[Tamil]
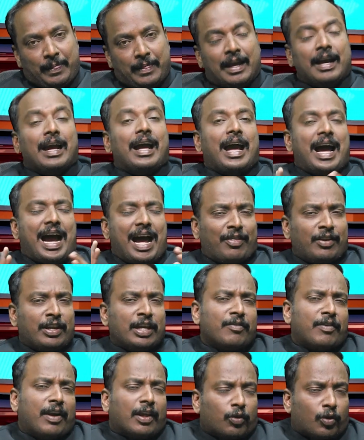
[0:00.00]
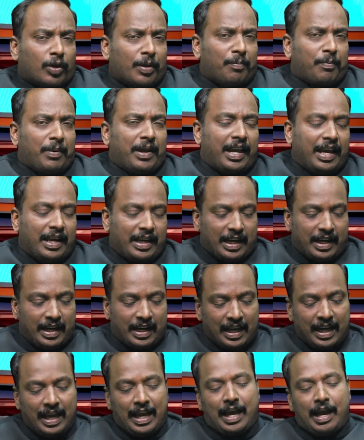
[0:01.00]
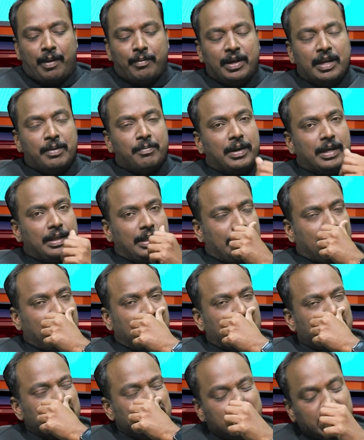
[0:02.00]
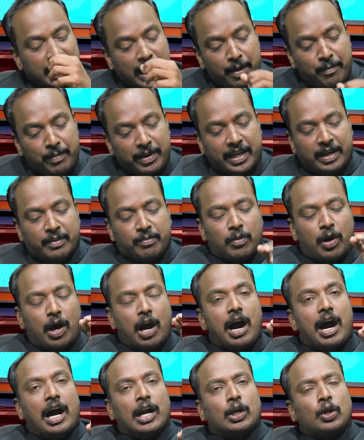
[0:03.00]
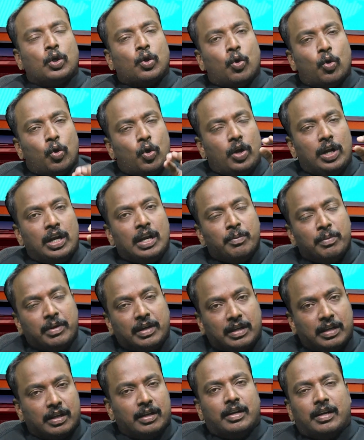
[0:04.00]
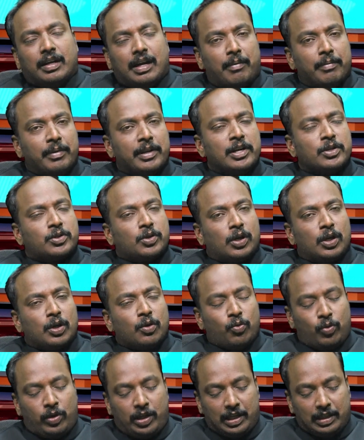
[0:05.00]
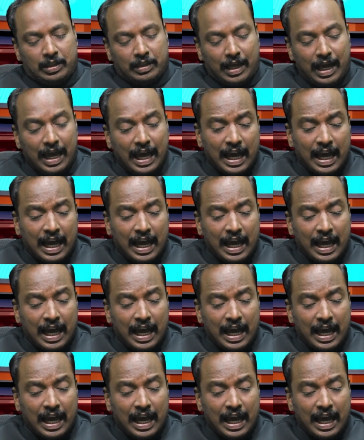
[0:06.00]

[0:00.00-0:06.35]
அந்த நிறுவனத்தோட பெயர் என்ன அப்படின்னு பார்த்தீங்கன்னா ஜேபிஎம் ஆட்டோ லிமிடெட் அப்படின்னு சொல்லக்கூடியது தான்